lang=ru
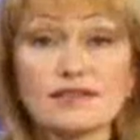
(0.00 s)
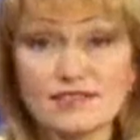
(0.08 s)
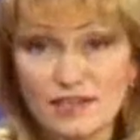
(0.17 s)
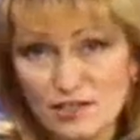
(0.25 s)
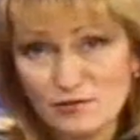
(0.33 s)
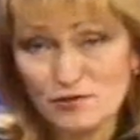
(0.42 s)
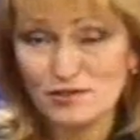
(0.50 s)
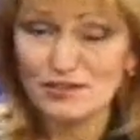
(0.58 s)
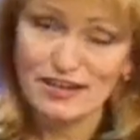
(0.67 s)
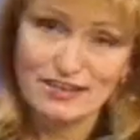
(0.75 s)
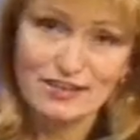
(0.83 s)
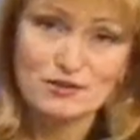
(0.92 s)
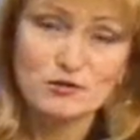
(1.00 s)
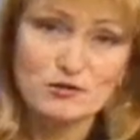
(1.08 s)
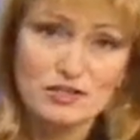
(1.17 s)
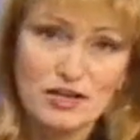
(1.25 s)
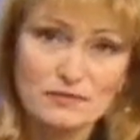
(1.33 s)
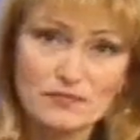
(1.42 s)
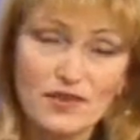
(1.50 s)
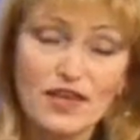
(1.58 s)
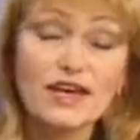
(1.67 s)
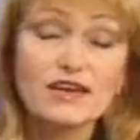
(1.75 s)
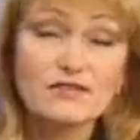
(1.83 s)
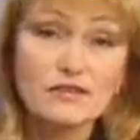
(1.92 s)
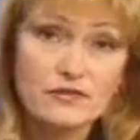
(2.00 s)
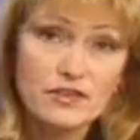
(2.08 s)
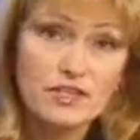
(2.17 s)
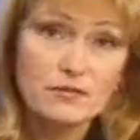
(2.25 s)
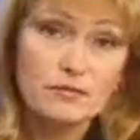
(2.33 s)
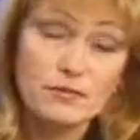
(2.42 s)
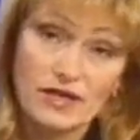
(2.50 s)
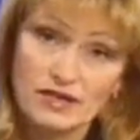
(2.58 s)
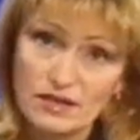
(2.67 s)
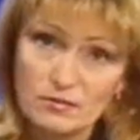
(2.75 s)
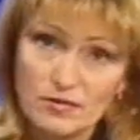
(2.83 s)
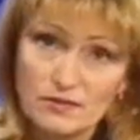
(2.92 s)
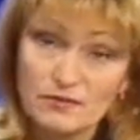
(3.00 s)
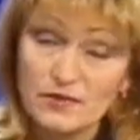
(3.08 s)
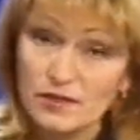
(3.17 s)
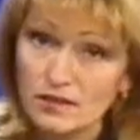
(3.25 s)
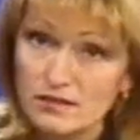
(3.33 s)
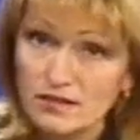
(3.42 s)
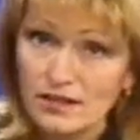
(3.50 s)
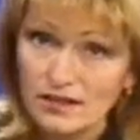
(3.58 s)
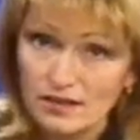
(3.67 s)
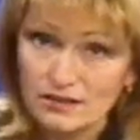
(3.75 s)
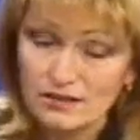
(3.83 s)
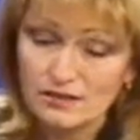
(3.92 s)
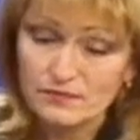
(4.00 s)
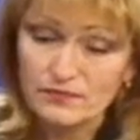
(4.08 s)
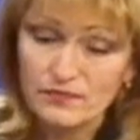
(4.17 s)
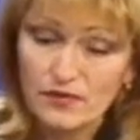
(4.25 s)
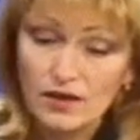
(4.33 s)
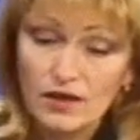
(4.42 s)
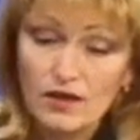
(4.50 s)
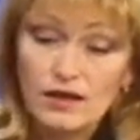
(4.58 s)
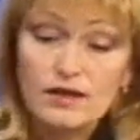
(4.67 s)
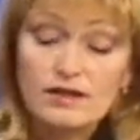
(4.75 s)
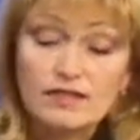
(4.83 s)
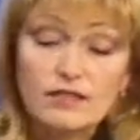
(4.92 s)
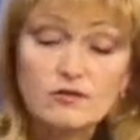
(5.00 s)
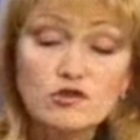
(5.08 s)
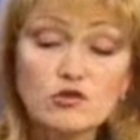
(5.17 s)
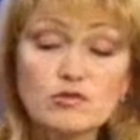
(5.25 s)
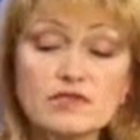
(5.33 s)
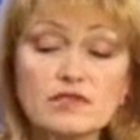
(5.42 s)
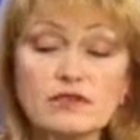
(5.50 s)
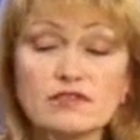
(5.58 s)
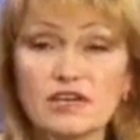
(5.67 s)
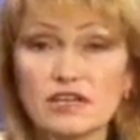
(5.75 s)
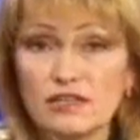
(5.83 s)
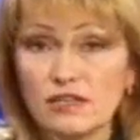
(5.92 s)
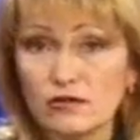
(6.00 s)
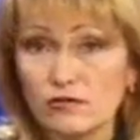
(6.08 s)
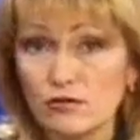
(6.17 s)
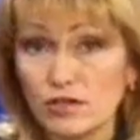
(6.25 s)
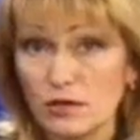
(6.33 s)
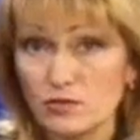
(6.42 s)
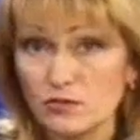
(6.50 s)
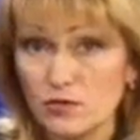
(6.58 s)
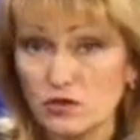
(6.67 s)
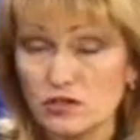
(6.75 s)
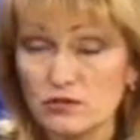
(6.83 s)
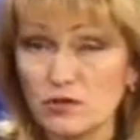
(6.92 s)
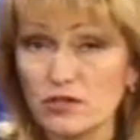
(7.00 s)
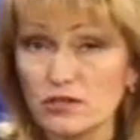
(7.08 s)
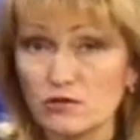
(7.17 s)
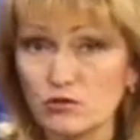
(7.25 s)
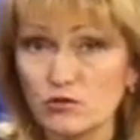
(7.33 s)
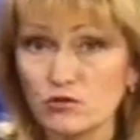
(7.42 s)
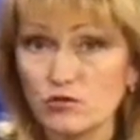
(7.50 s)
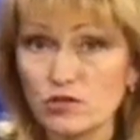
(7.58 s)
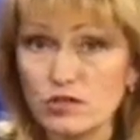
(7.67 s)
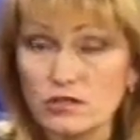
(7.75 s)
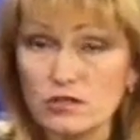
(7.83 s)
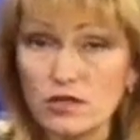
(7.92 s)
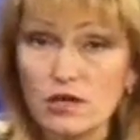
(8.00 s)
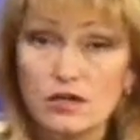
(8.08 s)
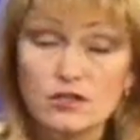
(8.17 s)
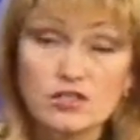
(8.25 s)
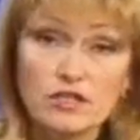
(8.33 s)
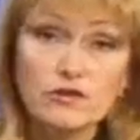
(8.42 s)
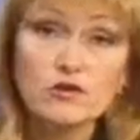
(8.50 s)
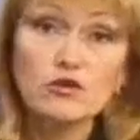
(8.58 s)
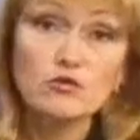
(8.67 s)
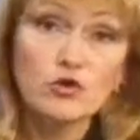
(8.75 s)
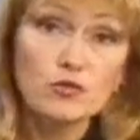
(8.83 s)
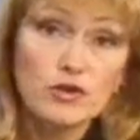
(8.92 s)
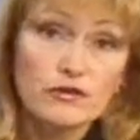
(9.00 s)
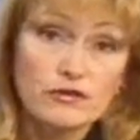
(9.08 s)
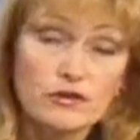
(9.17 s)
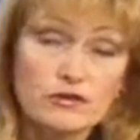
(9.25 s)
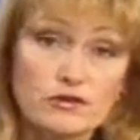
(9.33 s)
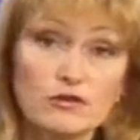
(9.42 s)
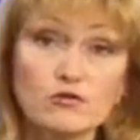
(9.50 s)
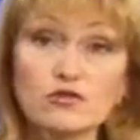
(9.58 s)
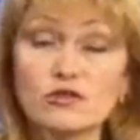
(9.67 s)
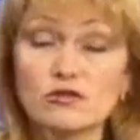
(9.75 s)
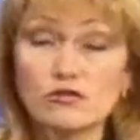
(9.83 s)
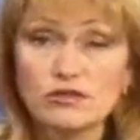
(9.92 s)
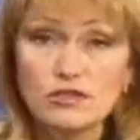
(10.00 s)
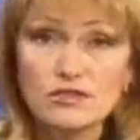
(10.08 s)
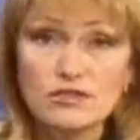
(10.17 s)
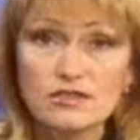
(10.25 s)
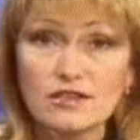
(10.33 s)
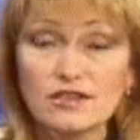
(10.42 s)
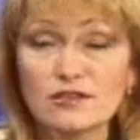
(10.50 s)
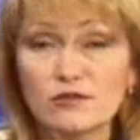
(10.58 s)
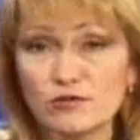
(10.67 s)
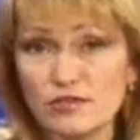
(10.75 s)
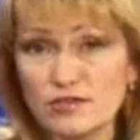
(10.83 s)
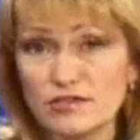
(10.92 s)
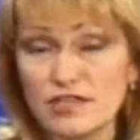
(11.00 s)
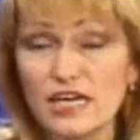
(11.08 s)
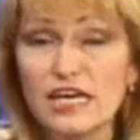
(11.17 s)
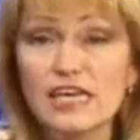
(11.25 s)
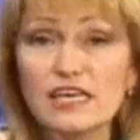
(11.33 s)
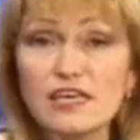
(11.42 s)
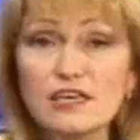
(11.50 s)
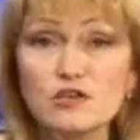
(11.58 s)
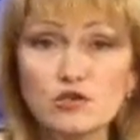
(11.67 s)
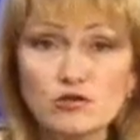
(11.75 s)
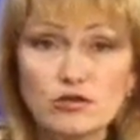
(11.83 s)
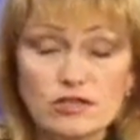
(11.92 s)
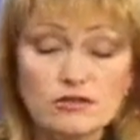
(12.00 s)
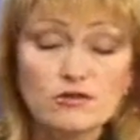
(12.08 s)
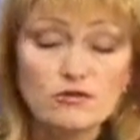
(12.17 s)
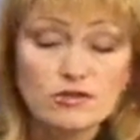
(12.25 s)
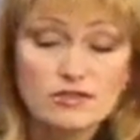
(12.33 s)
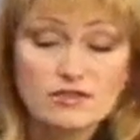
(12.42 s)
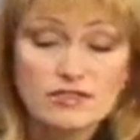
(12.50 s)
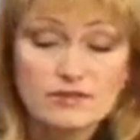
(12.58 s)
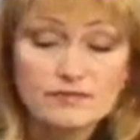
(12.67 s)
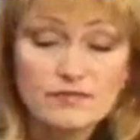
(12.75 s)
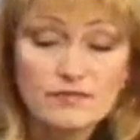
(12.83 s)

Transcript: Здравствуйте, дорогие друзья! В эфире программа «Нить Ариадны». Для того, чтобы сделать карьеру и обеспечить себе достойную жизнь, человеку любой профессии нужно трудиться, трудиться и еще раз трудиться.